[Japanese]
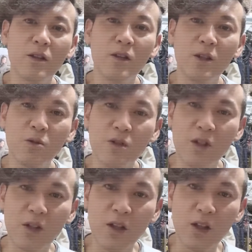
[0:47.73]
いい年な
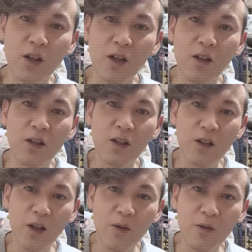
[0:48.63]
んだから、いい
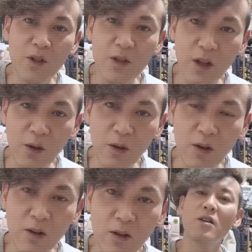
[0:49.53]
加減落ち着けと、
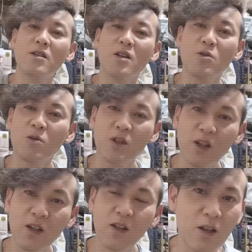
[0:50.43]
社長に
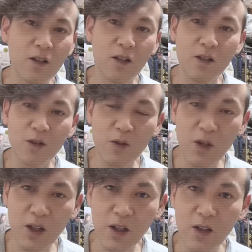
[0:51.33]
ね、先日言
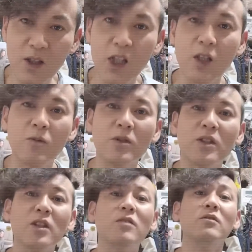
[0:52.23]
われたんですけども
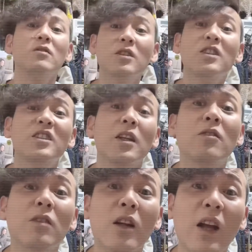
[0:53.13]
ね、うるせえ
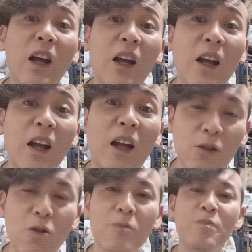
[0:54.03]
こら
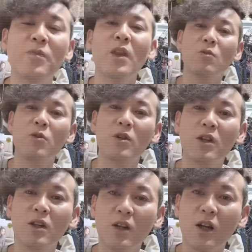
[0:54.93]
と思い
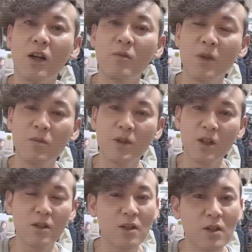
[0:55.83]
ながら、まあ、武
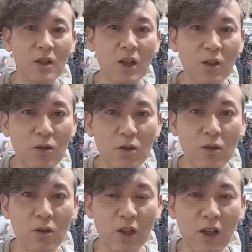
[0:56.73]
蔵先生があ
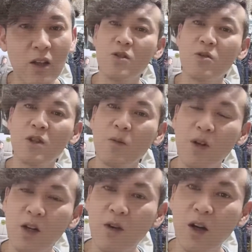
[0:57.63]
とね、10歳
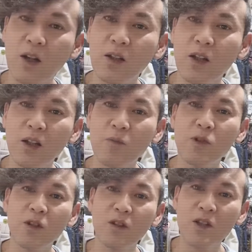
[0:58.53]
ばかり若かったらね、
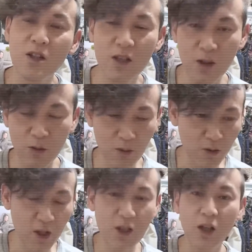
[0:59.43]
胸ぐら掴んでるとこ
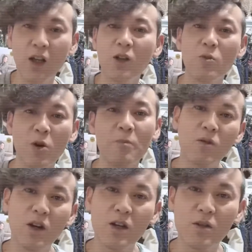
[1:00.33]
ろでしたけれども、
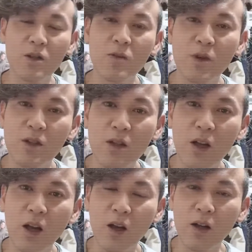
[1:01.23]
外出しまして、